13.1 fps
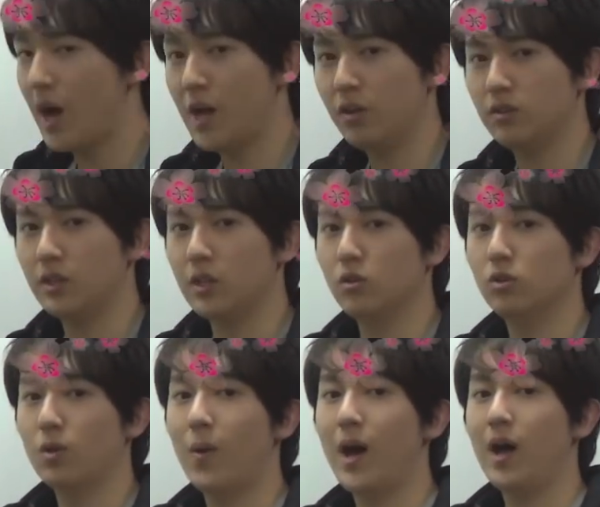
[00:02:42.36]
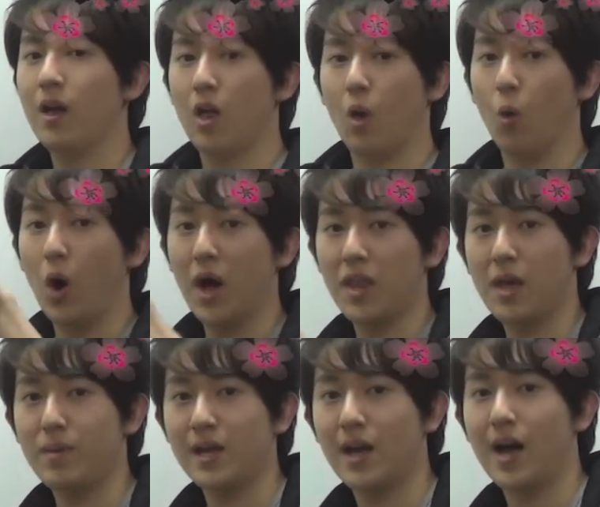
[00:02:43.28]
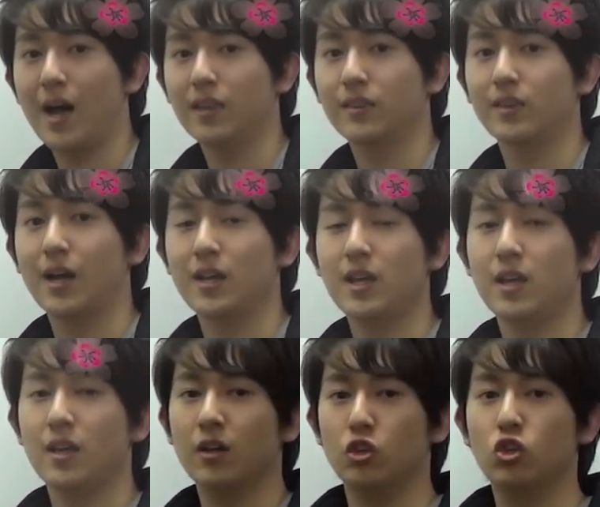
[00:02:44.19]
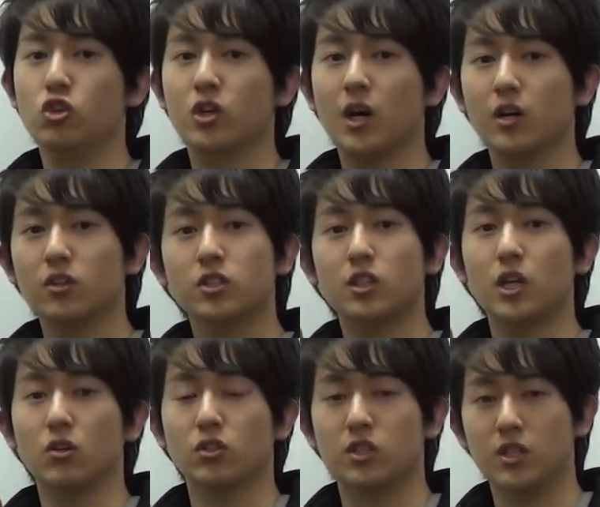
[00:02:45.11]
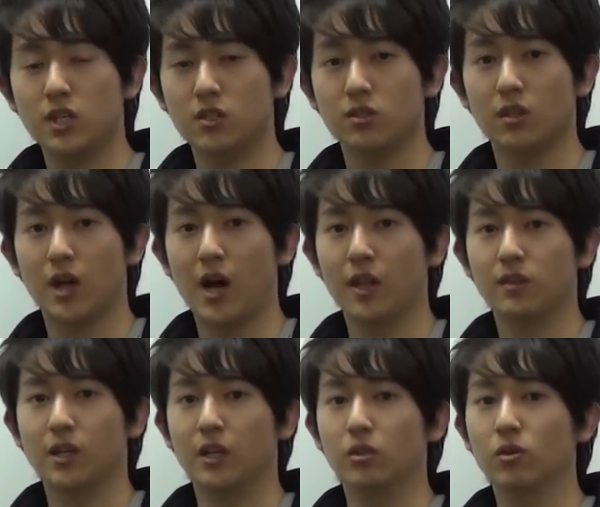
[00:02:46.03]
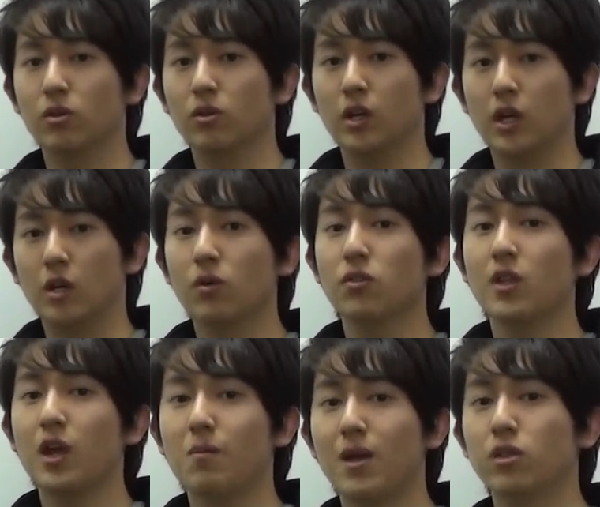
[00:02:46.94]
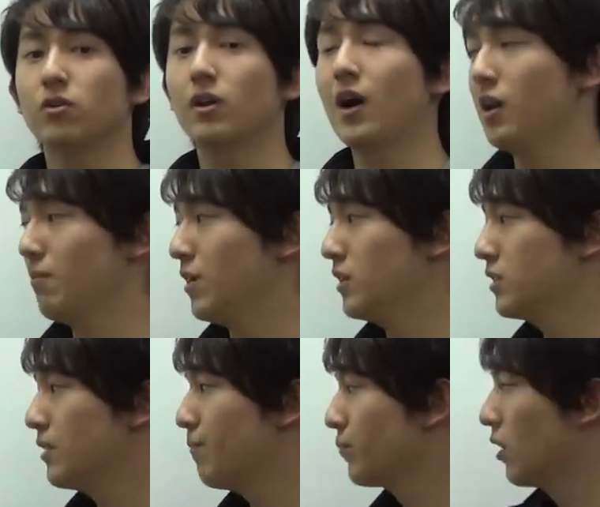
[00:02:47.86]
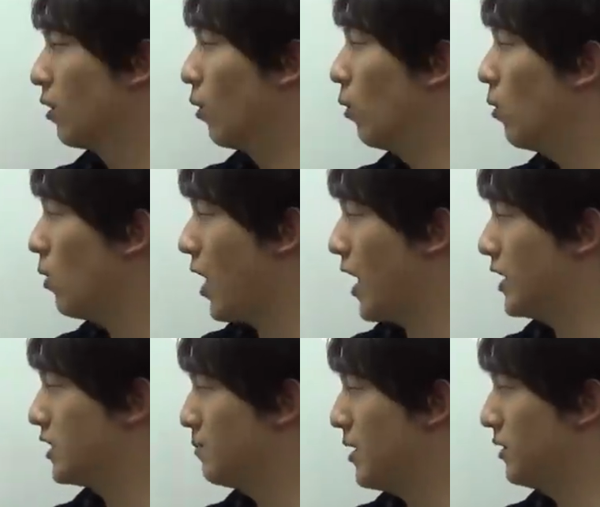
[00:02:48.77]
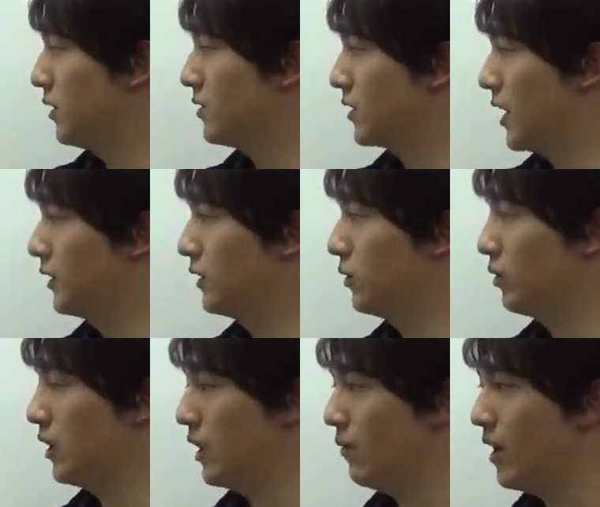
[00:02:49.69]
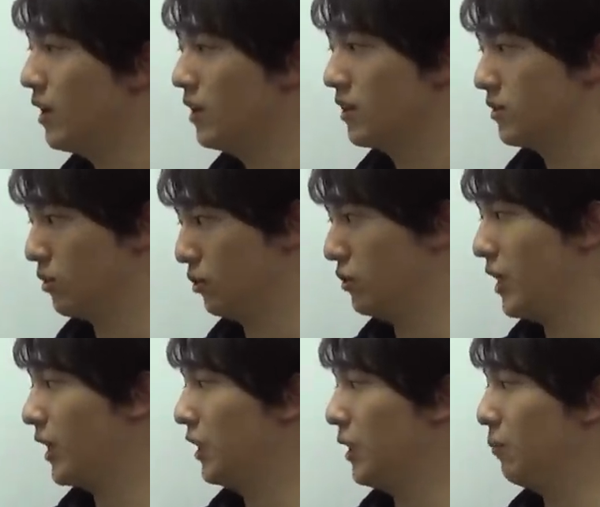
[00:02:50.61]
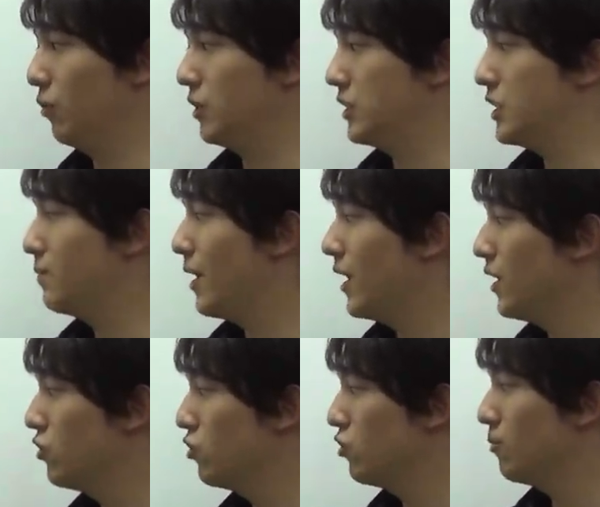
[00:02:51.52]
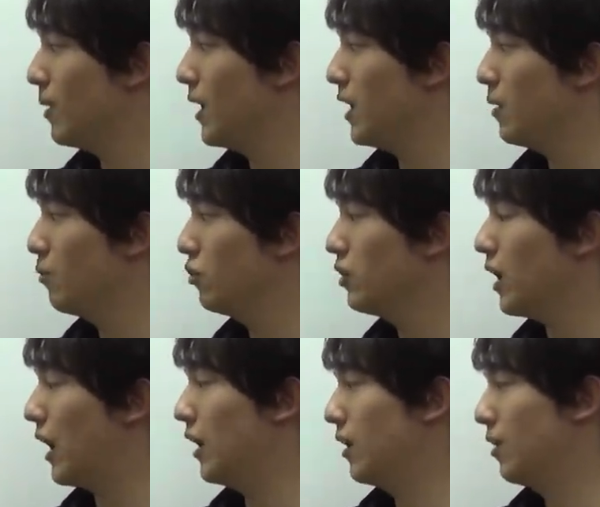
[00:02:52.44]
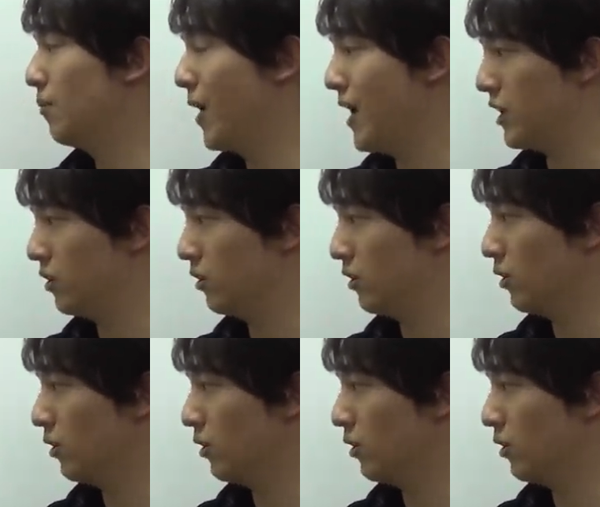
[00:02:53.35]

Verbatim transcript: の春っていうのはお花見があったり入学式のシーズンがあったりといろんなイベントがあります。を始めて使った時にはその中でも一番有名なものが前に来